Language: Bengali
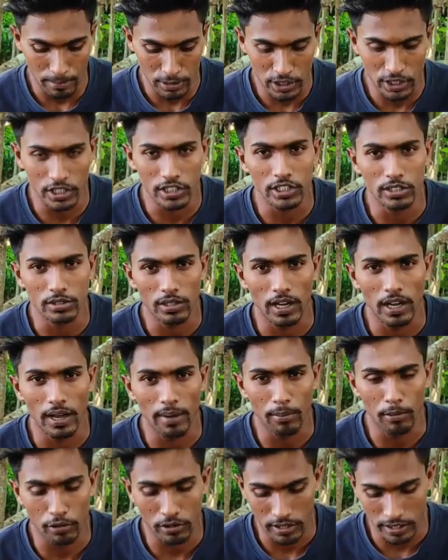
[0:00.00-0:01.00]
বিশেষ
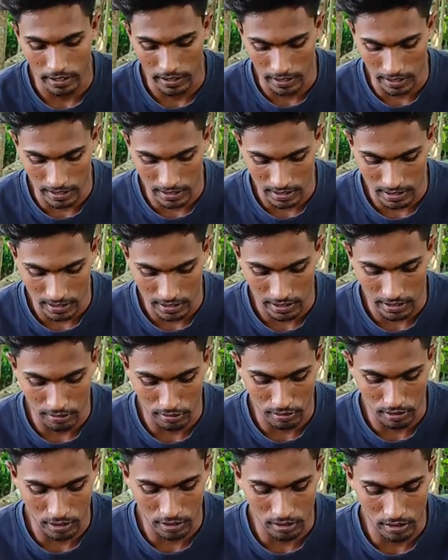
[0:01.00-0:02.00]
প্রক্রিয়া দিক আছে সেটি
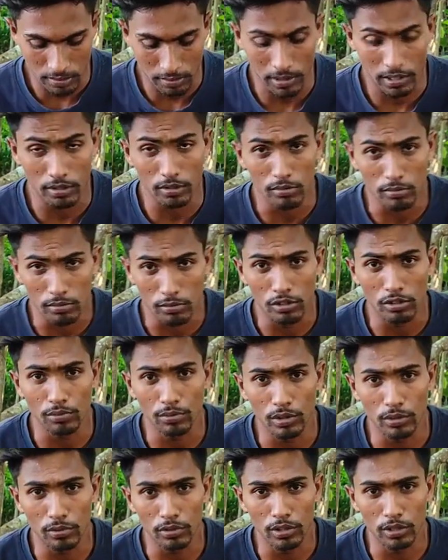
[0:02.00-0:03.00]
কিন্তু আসলে মানে খুব
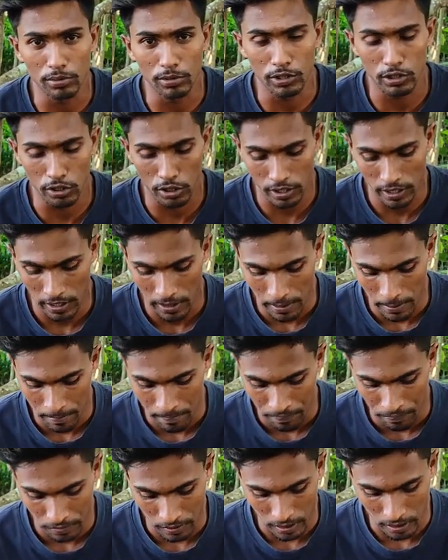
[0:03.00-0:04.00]
গুরুত্বপূর্ণ বিষয়
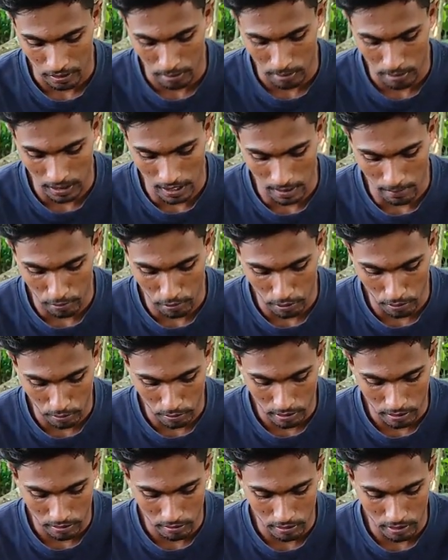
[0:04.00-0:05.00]
তবে তার
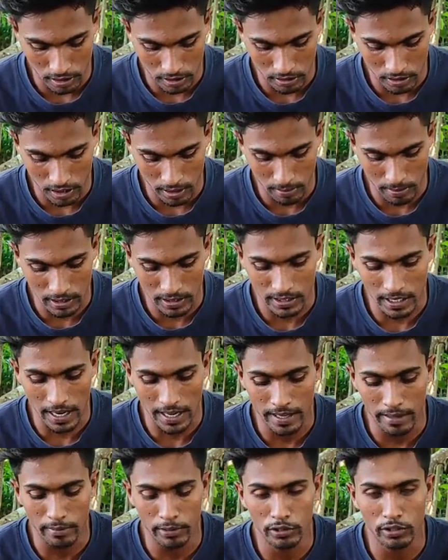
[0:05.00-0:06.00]
পরবর্তী কিন্তু আসলে আমরা
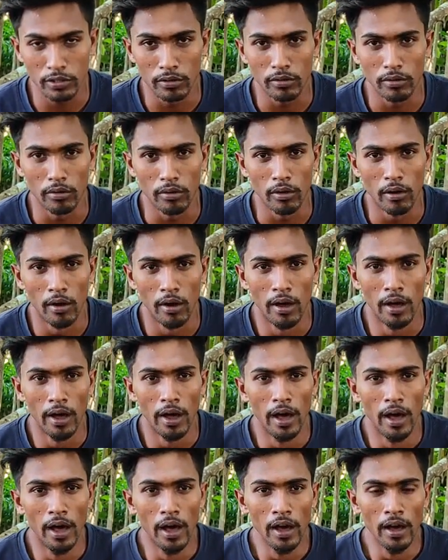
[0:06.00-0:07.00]
চাই এই বিষয়গুলো
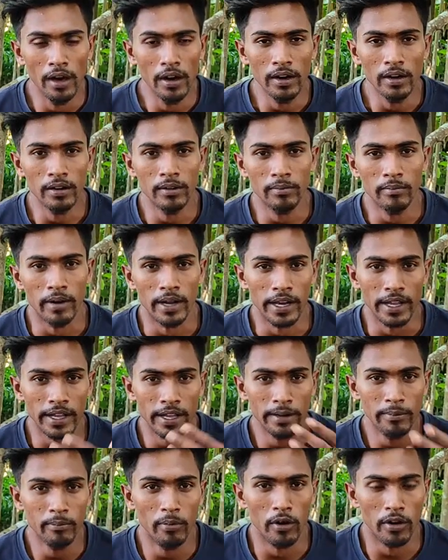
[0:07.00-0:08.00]
মানে
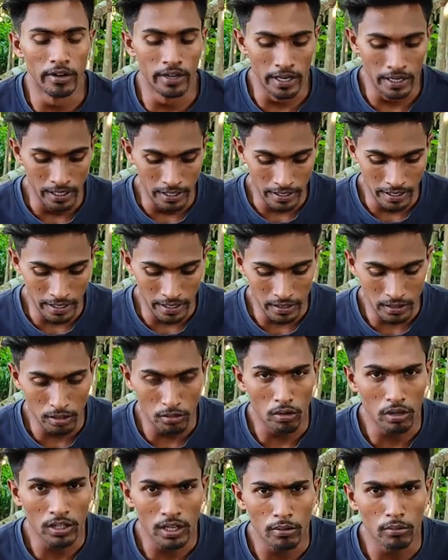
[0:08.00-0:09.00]
ইম্পর্টেন্ট নিয়ে কিছু
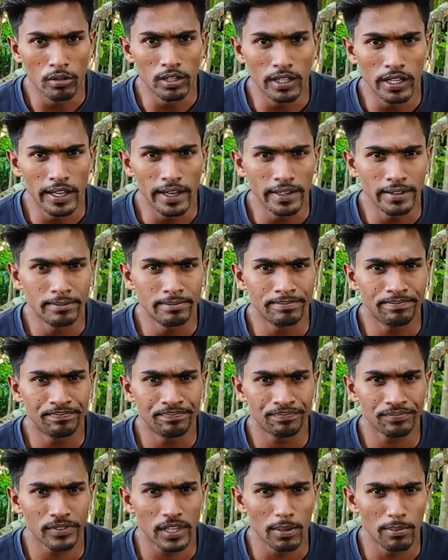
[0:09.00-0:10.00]
কথা বলতে
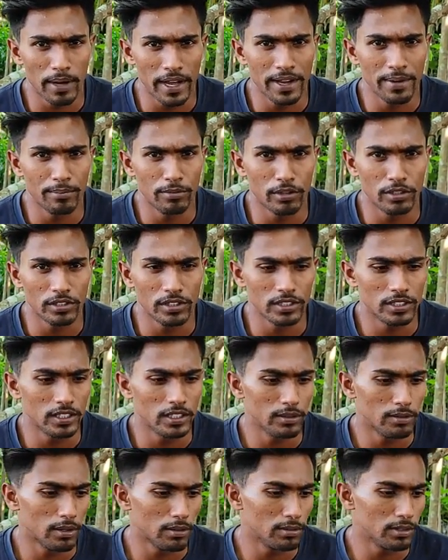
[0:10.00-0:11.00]
বা
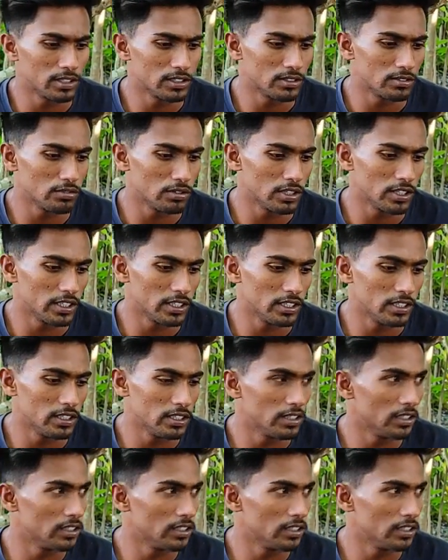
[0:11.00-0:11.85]
ইম্পর্টেন্টলি ভাবে কিছু এটি